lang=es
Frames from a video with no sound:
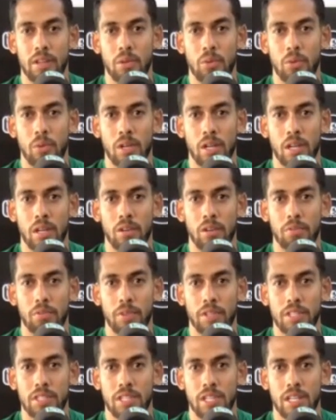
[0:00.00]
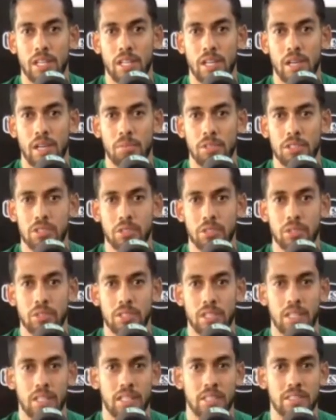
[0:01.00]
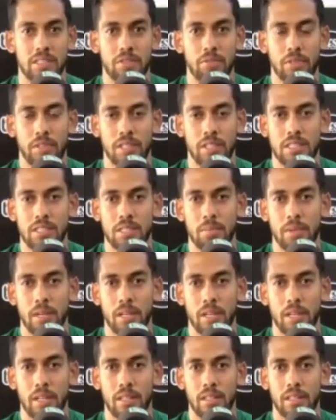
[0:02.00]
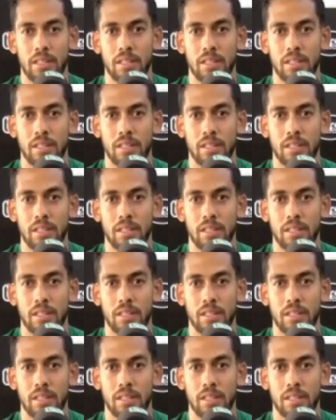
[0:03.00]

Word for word: jugado fecha amistosa este fin de semana